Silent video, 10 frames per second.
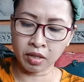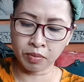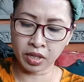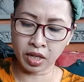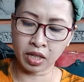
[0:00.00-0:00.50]

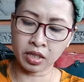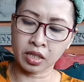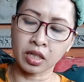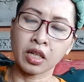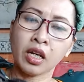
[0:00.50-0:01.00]
pengganti
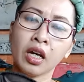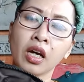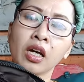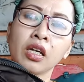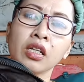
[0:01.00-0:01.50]

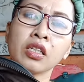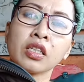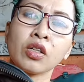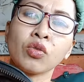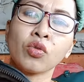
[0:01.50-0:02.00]
ini
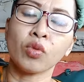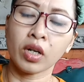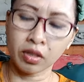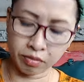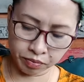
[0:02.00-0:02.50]
satu ruang